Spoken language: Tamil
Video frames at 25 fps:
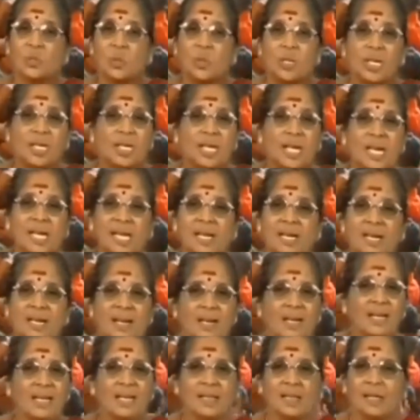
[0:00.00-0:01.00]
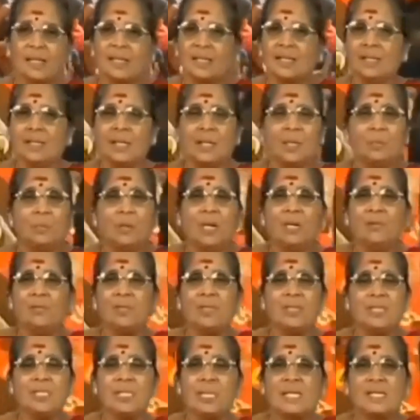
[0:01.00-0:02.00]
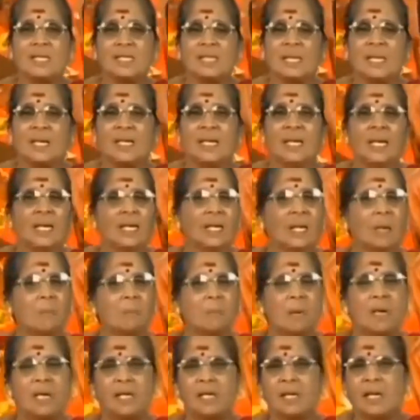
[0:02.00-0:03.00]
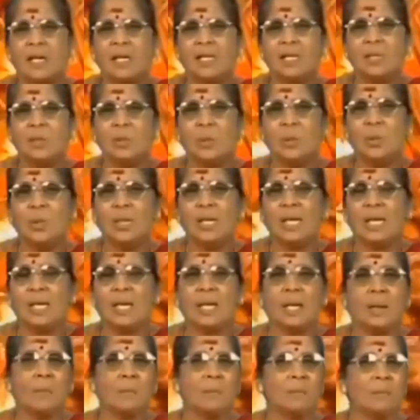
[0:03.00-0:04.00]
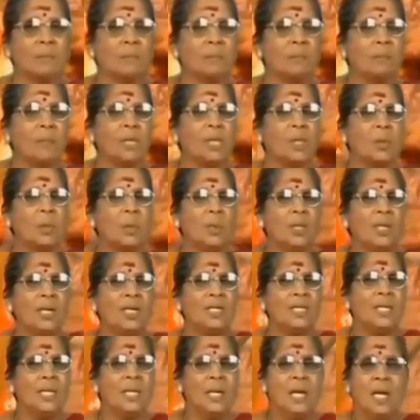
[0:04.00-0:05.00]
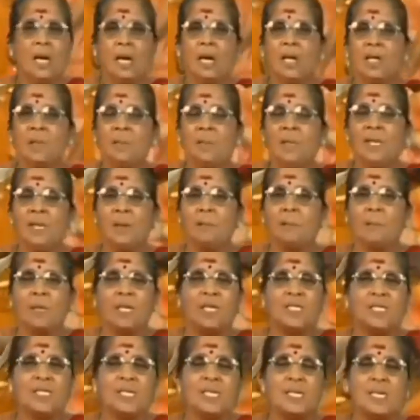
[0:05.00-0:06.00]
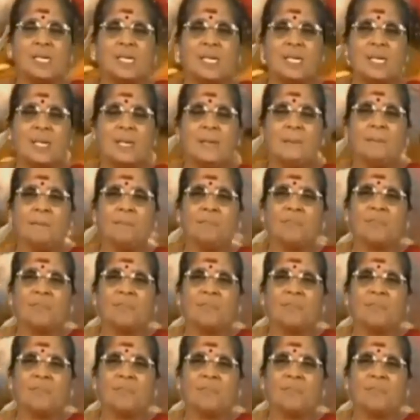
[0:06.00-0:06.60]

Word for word: சொன்ன நிலையில நான் இங்க தட்டு தடுமாறி வந்து சேர்ந்துட்டேன் நான் படிக்காத நூல் இல்லை நான் மேற்கொள்ளாத ஆன்மீக பயிற்சிகள் இல்லை